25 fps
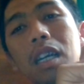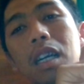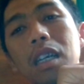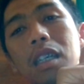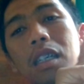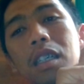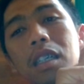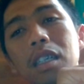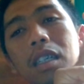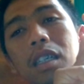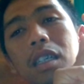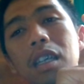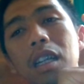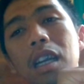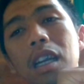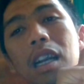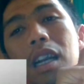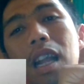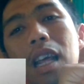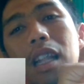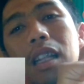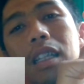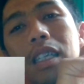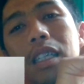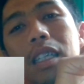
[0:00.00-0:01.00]
yang
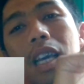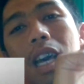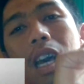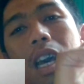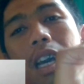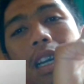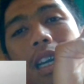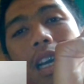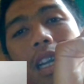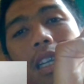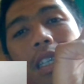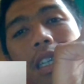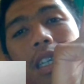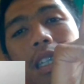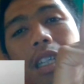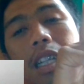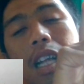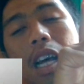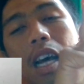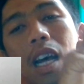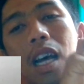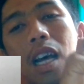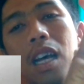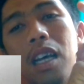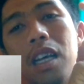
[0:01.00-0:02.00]
nantinya akan
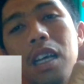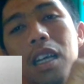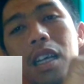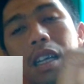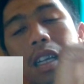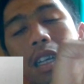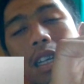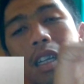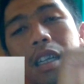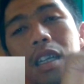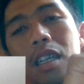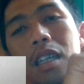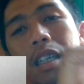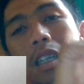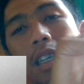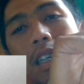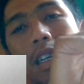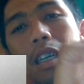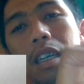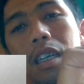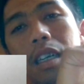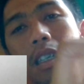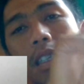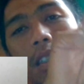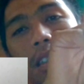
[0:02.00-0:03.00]
kita
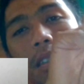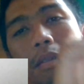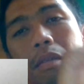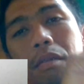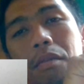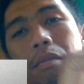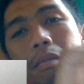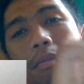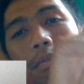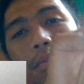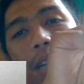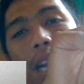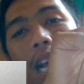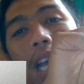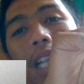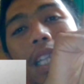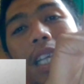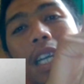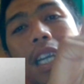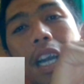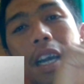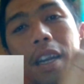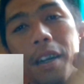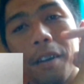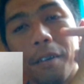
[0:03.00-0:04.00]
uh,
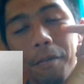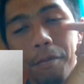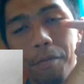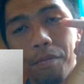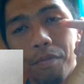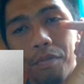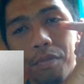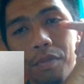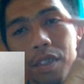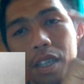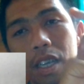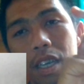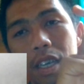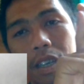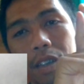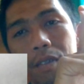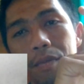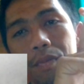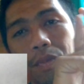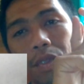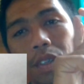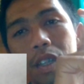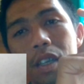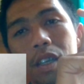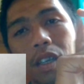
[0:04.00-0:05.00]
perhatikan. Ya. Eh, Nah,
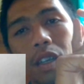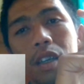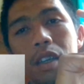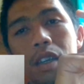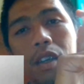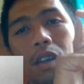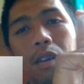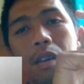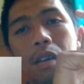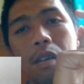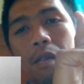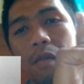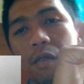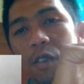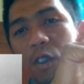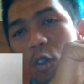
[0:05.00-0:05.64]
ya?